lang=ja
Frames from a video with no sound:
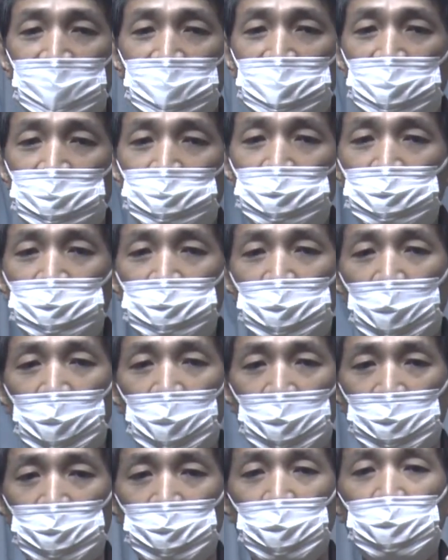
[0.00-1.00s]
自分
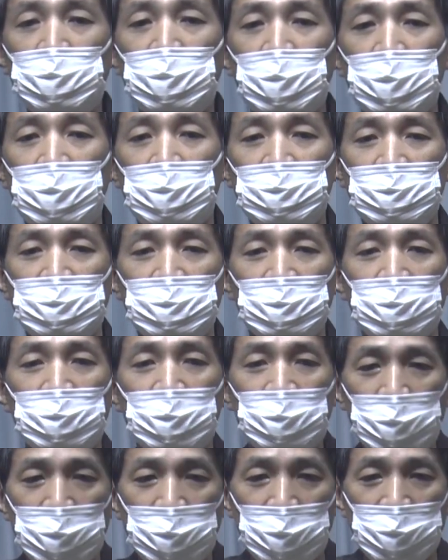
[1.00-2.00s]
の物
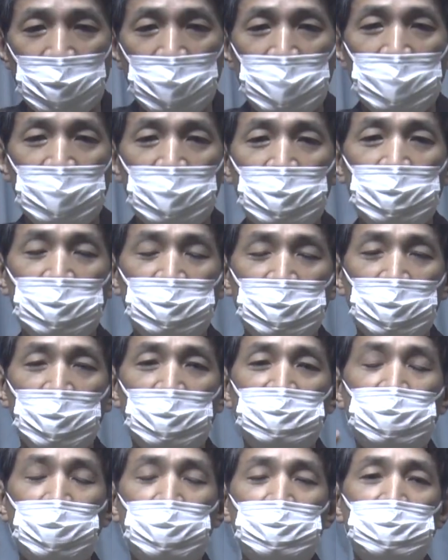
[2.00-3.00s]
を
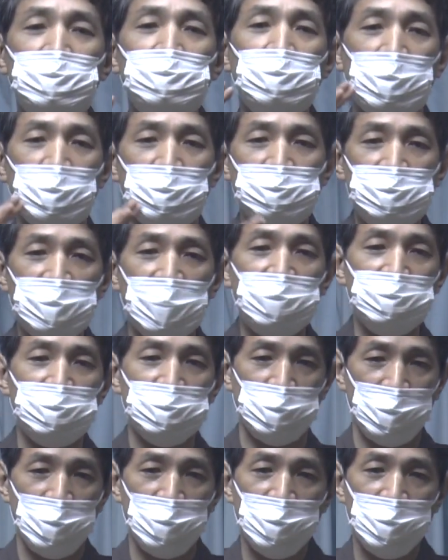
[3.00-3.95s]
の所有を増やす